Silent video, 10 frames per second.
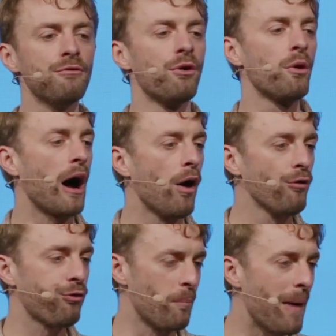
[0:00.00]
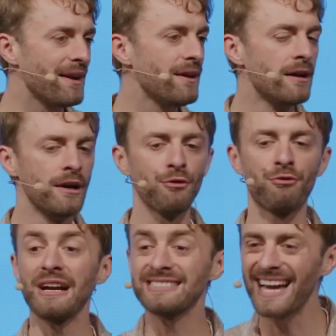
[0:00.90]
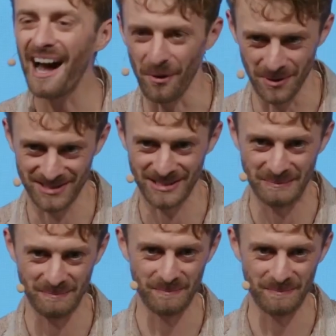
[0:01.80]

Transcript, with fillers: worauf man vertraut.